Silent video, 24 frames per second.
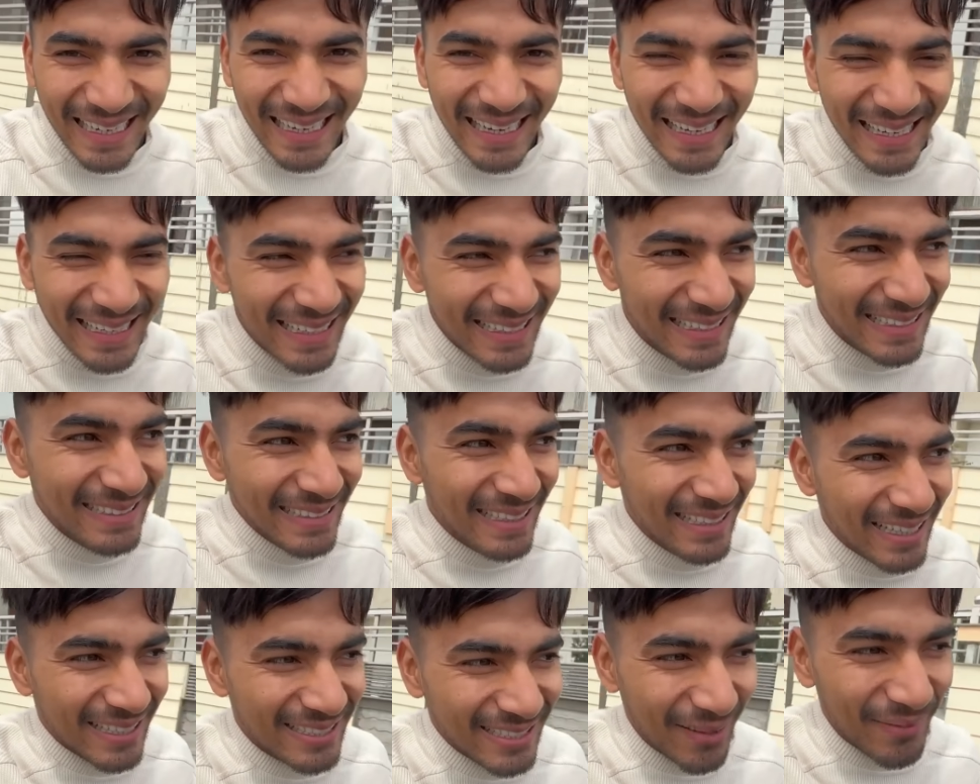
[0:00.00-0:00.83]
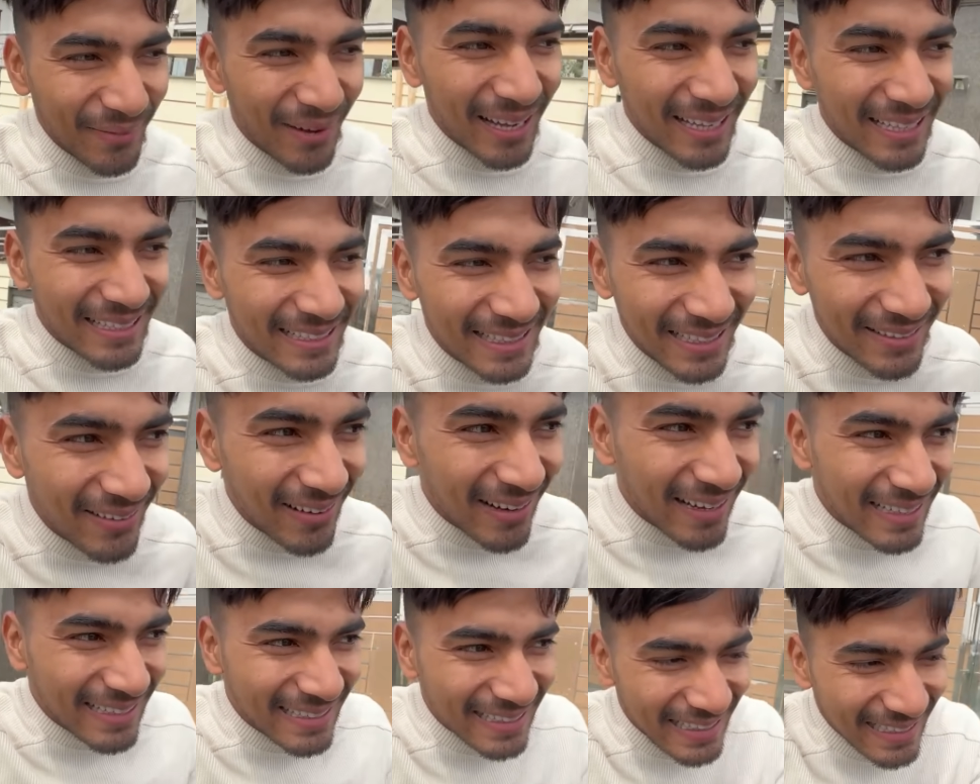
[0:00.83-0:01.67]
का संभालते
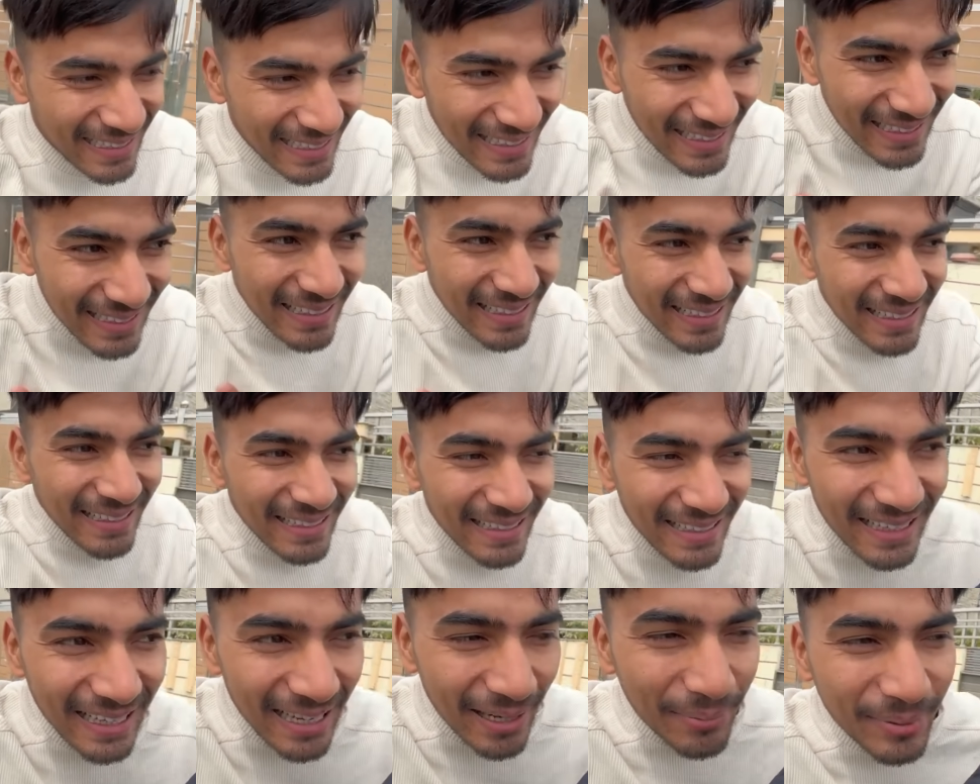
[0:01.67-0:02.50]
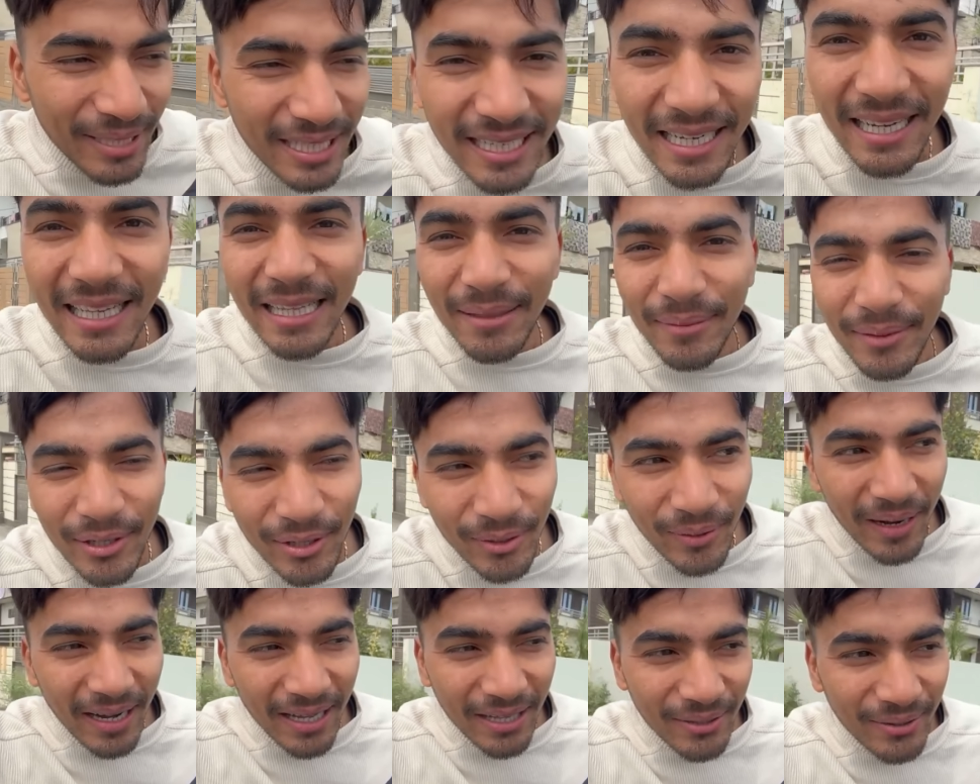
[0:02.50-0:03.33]
भाई अपनी गली में
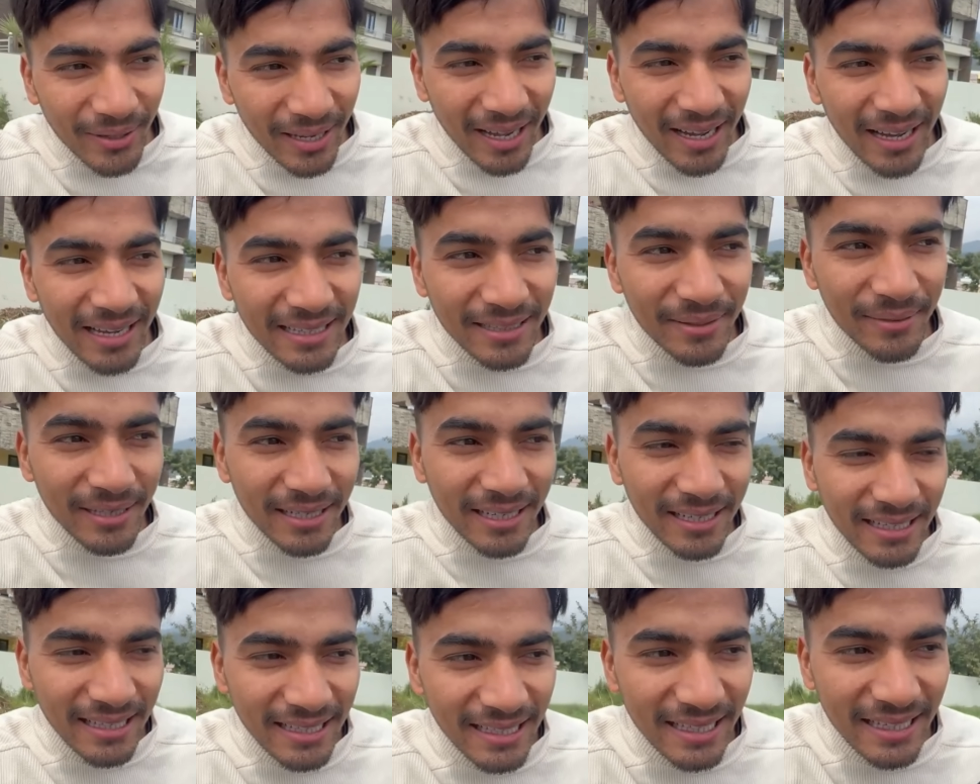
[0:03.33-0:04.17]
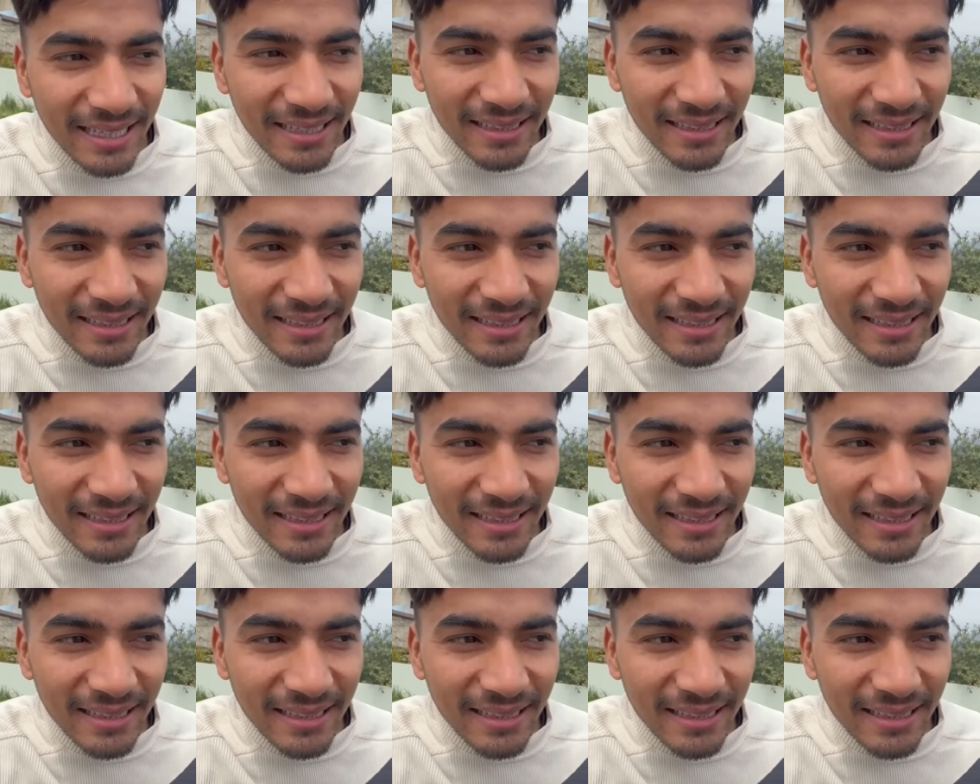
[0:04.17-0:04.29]
घुमा रहा हूँ यहाँ गली के